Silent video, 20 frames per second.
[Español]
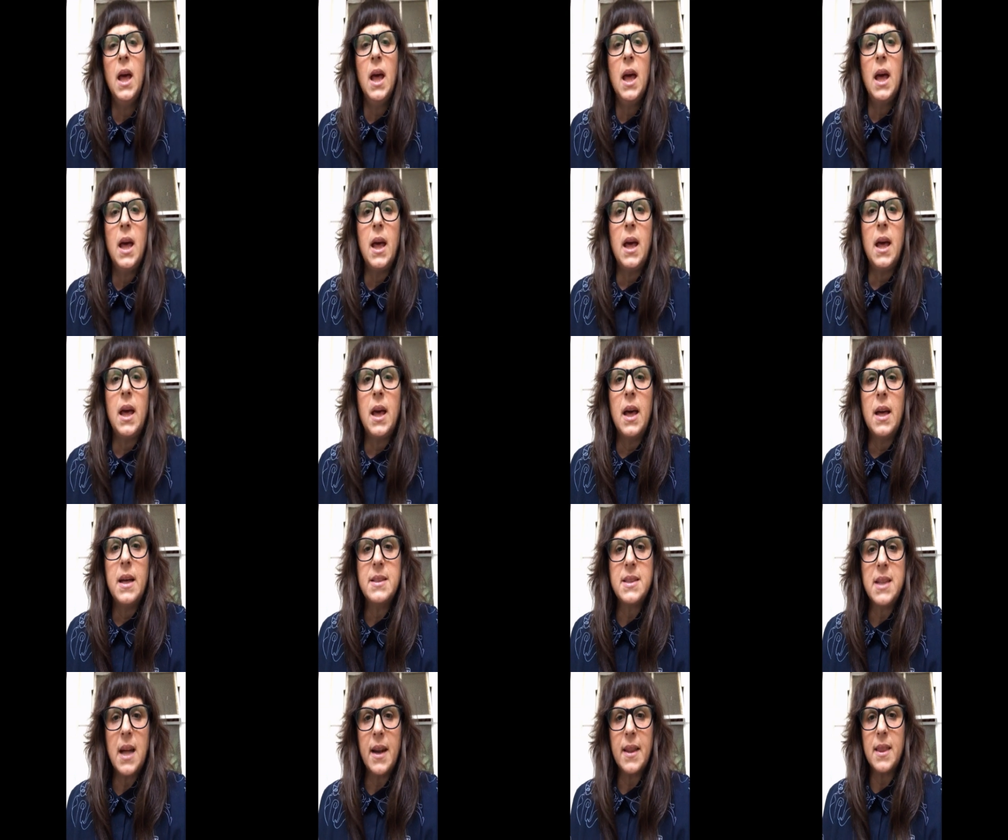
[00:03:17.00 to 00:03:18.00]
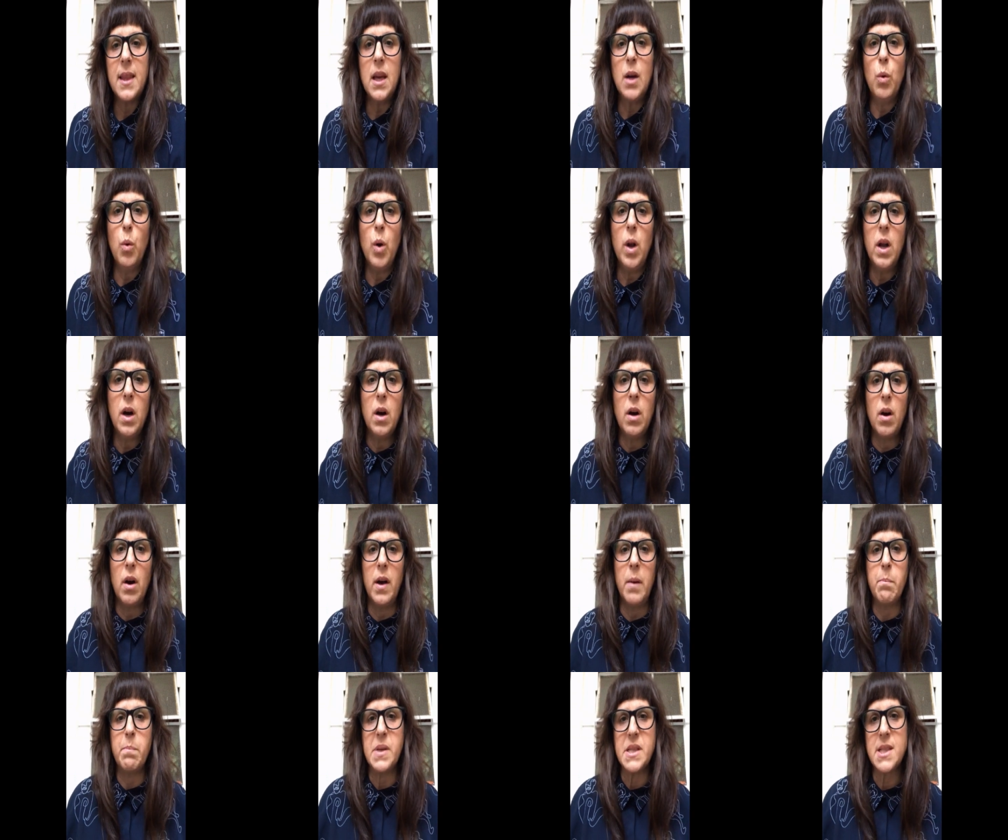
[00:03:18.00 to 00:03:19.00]
Eh, ese artículo
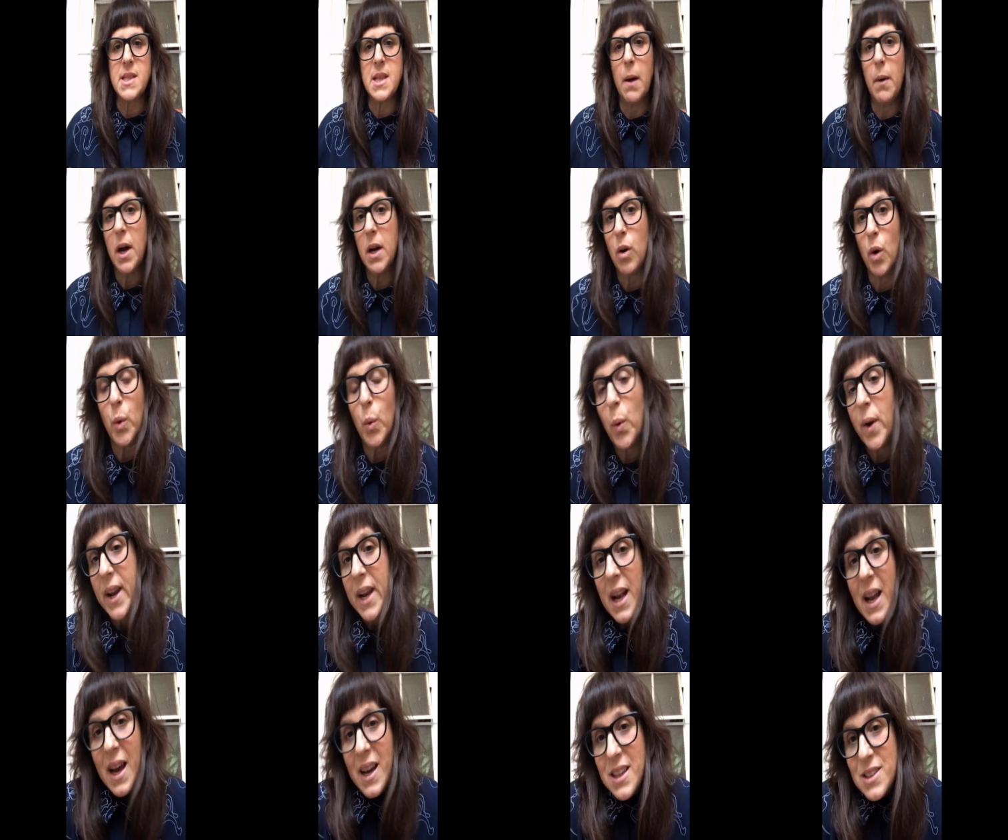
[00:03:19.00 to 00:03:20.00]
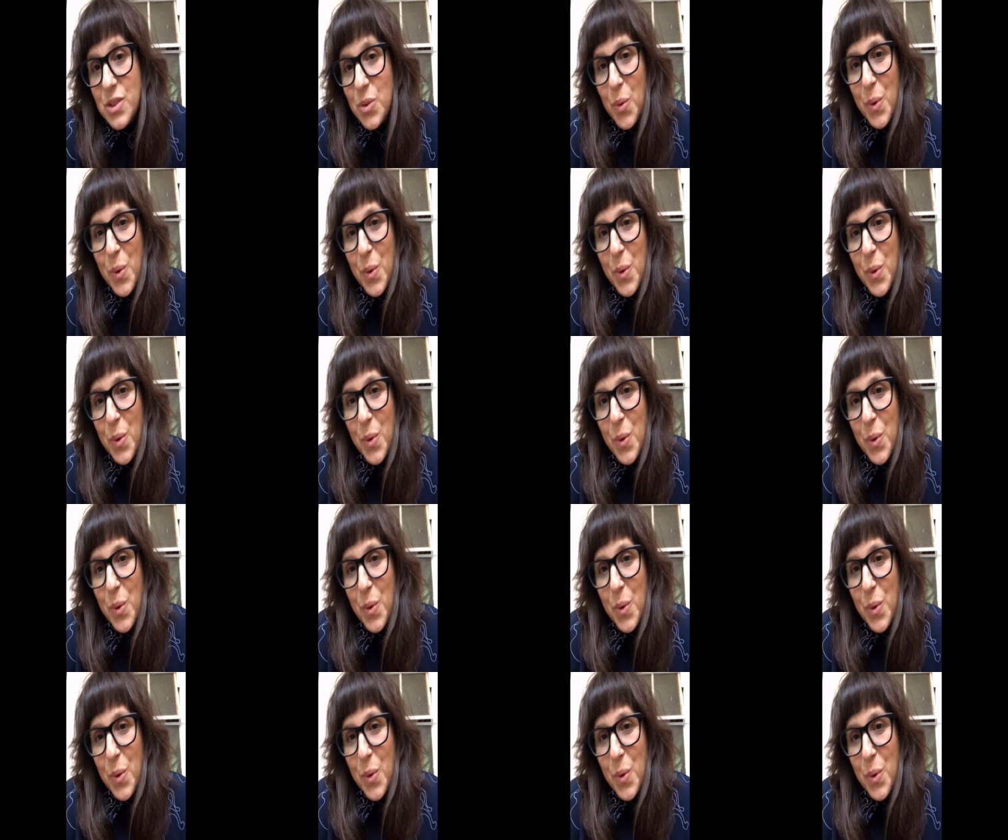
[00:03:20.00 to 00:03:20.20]
empezaba con un relato,